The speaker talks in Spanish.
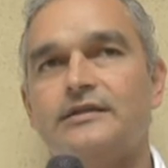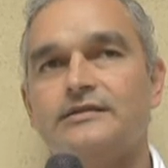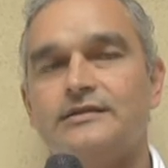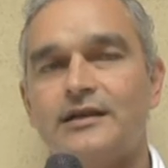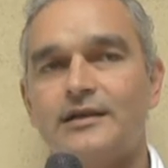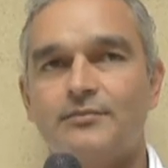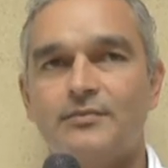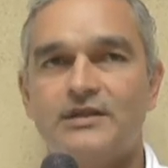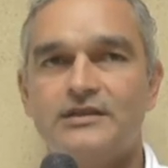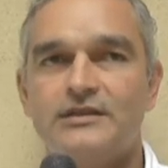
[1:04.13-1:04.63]

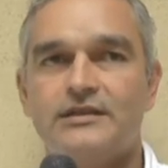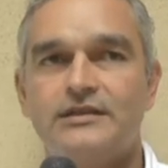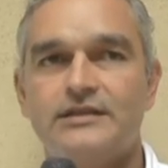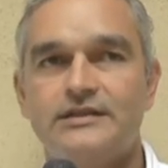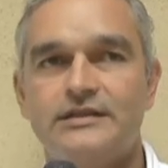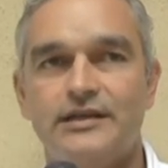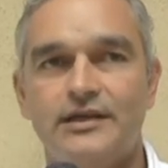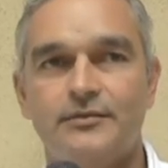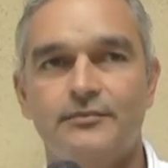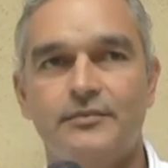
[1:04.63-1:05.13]
hasta el mes de
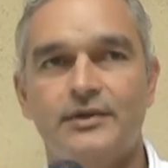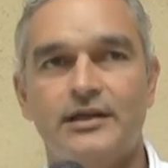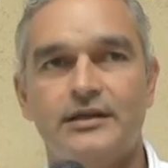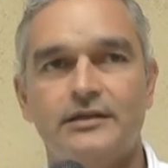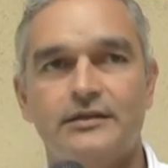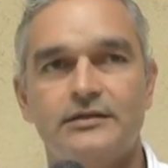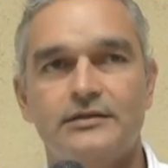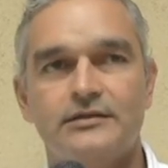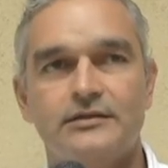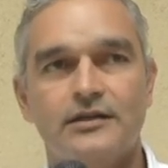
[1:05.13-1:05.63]
diciembre,
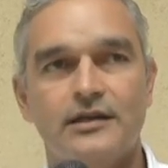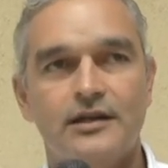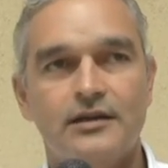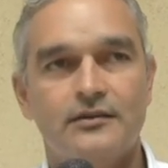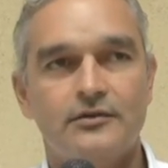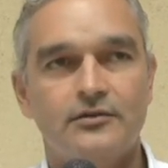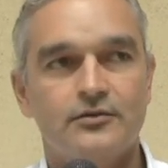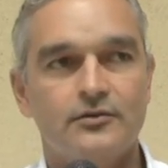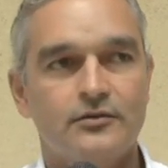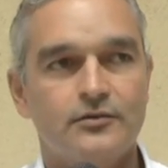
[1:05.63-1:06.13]

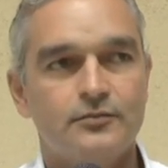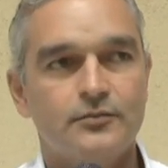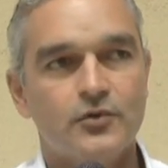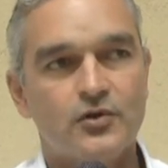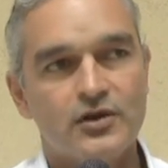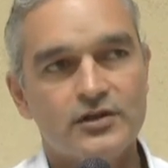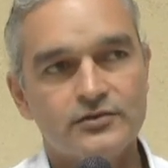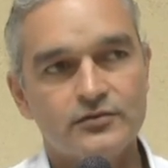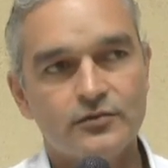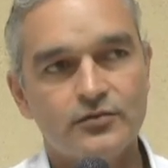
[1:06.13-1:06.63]
dando
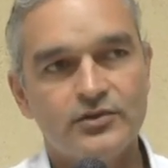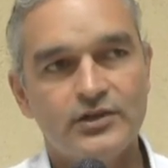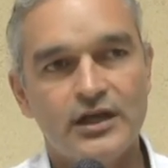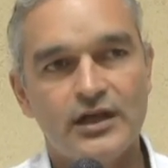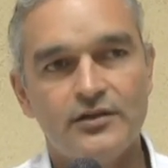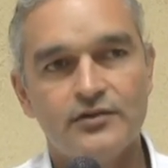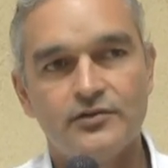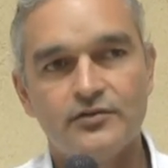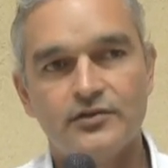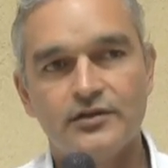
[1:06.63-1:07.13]
por
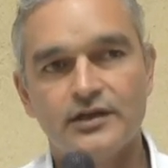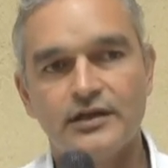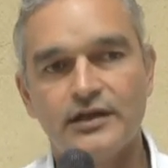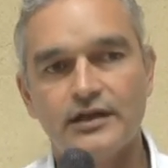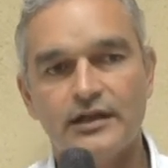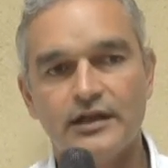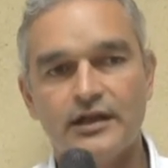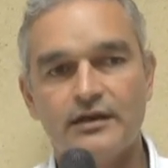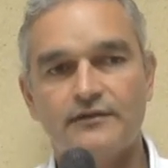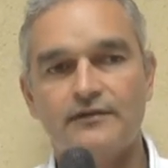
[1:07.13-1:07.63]
resultado que
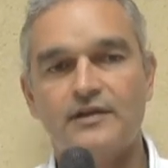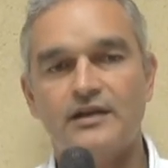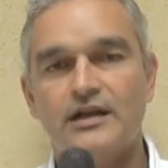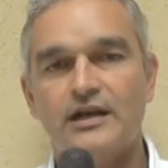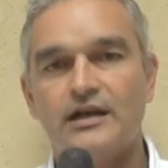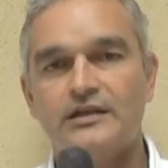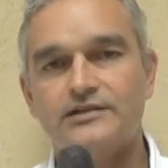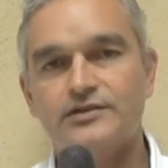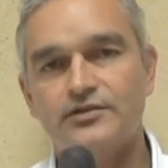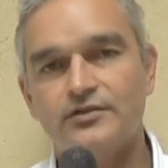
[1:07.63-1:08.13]
la
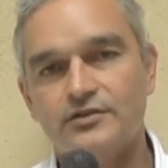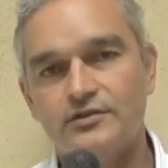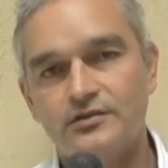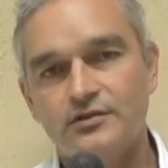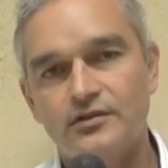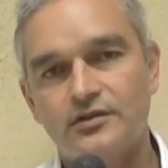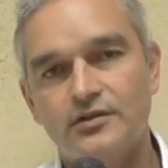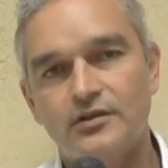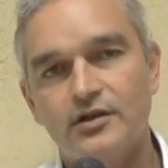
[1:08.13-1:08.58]
federación